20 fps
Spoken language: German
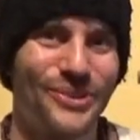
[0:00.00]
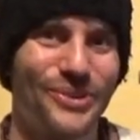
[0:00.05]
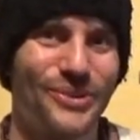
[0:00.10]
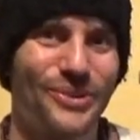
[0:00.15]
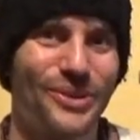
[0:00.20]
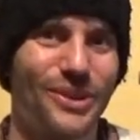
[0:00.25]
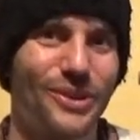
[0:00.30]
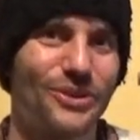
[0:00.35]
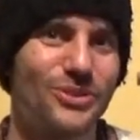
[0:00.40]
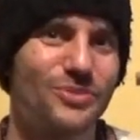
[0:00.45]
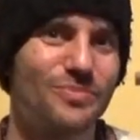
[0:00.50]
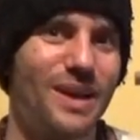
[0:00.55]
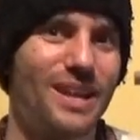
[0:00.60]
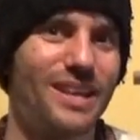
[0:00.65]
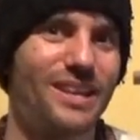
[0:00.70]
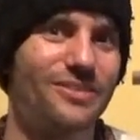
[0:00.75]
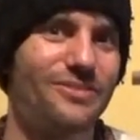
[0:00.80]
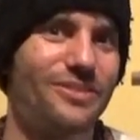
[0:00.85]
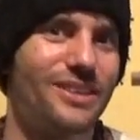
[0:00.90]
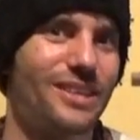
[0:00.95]
und auch
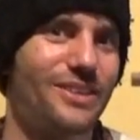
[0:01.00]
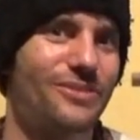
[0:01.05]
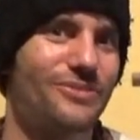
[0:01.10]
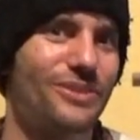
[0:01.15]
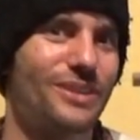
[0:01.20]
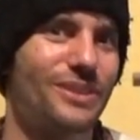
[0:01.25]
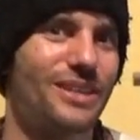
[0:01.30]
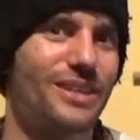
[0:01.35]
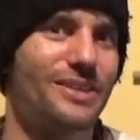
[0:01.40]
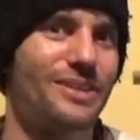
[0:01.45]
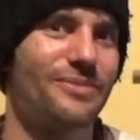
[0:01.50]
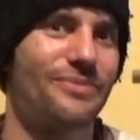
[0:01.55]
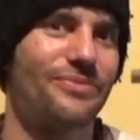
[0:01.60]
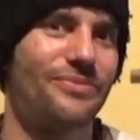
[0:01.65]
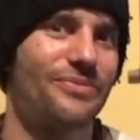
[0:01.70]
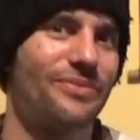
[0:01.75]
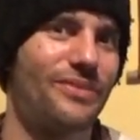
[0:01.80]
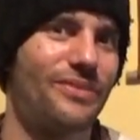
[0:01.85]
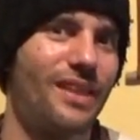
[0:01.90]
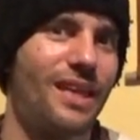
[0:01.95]
spannend, wie ich finde.
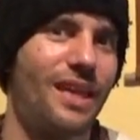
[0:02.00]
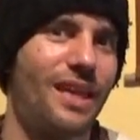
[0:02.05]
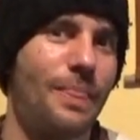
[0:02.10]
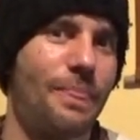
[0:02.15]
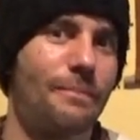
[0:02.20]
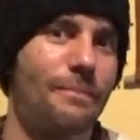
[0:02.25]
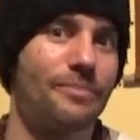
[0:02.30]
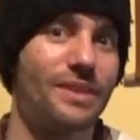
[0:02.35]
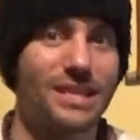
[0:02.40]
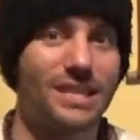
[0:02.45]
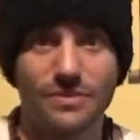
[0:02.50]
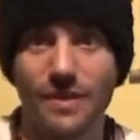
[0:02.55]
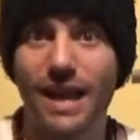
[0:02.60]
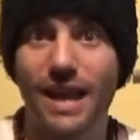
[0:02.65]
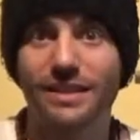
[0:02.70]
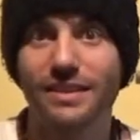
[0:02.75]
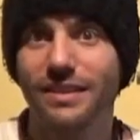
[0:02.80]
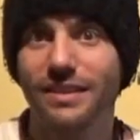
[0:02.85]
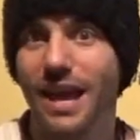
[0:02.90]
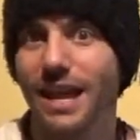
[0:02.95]
Der
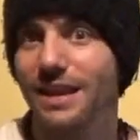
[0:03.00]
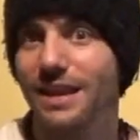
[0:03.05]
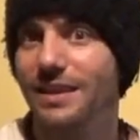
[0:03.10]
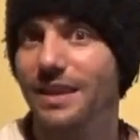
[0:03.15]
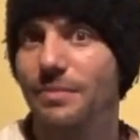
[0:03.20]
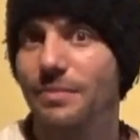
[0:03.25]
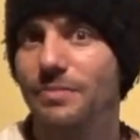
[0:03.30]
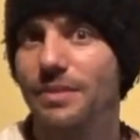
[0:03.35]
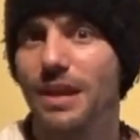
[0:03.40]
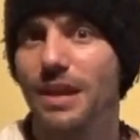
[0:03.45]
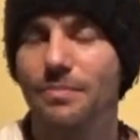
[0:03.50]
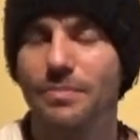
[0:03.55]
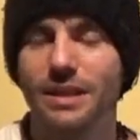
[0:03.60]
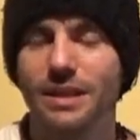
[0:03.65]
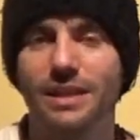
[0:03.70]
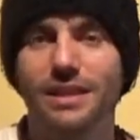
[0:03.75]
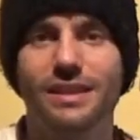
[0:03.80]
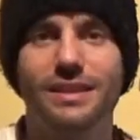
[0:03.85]
zweite Teil in jedem Kapitel